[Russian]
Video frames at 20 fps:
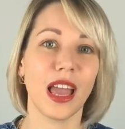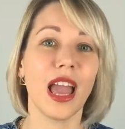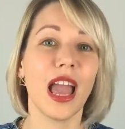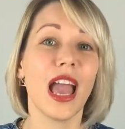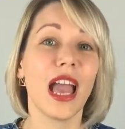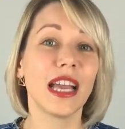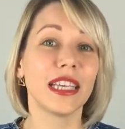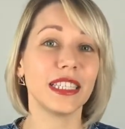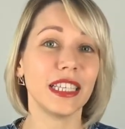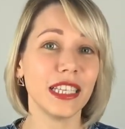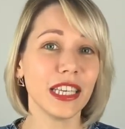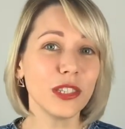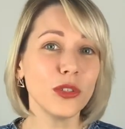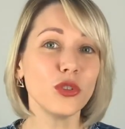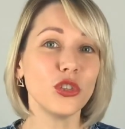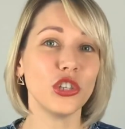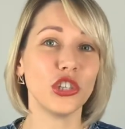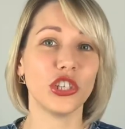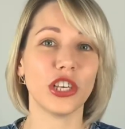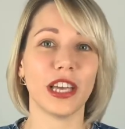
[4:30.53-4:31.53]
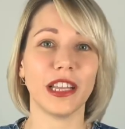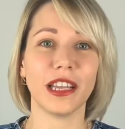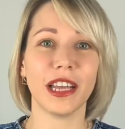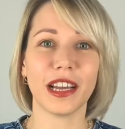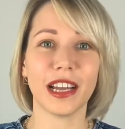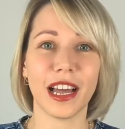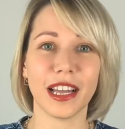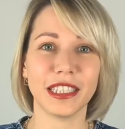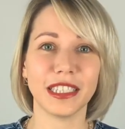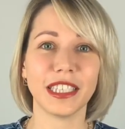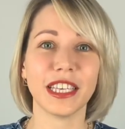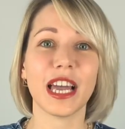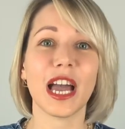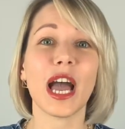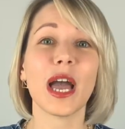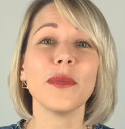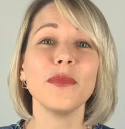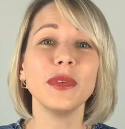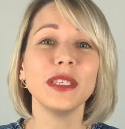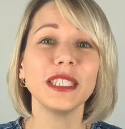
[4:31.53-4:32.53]
Следующая локация,
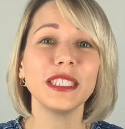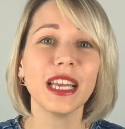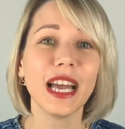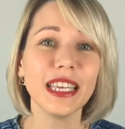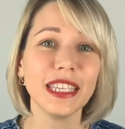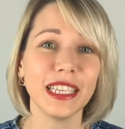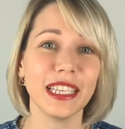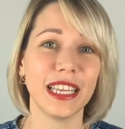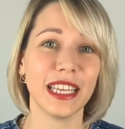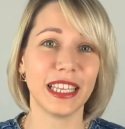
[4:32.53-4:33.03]
обязательная